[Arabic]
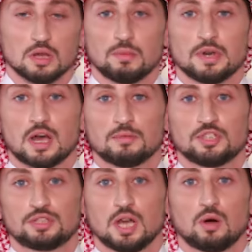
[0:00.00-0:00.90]
برنامج
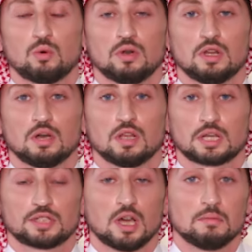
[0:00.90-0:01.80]
التحول
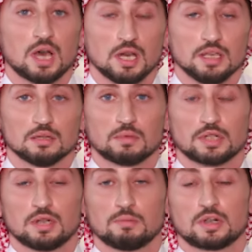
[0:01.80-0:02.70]
القطاع المالي
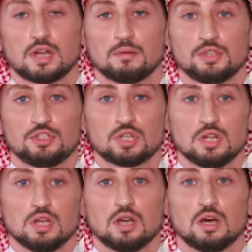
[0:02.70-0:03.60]
برنامج
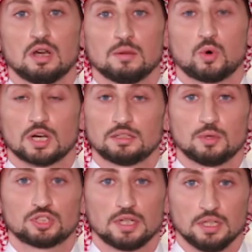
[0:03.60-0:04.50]
الموارد
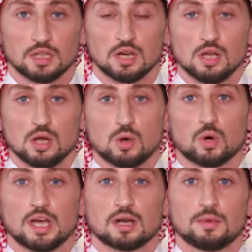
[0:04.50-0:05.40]
البشرية
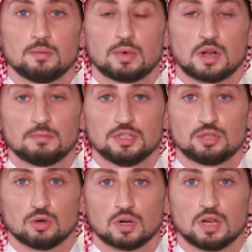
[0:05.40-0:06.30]
وغيرها من برامج
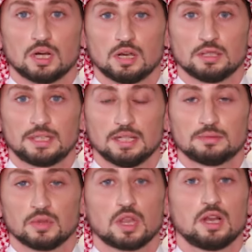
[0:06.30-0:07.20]
أخرى تحت
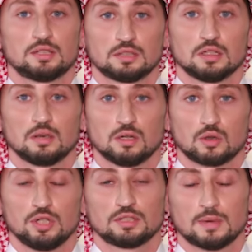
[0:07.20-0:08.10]
مظلة
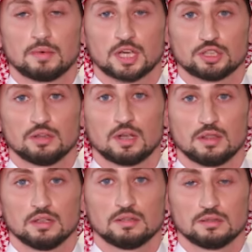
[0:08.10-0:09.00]
رؤية المملكة
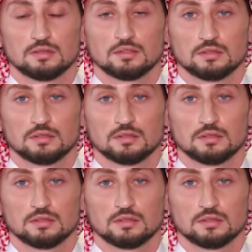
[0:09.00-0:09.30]
2030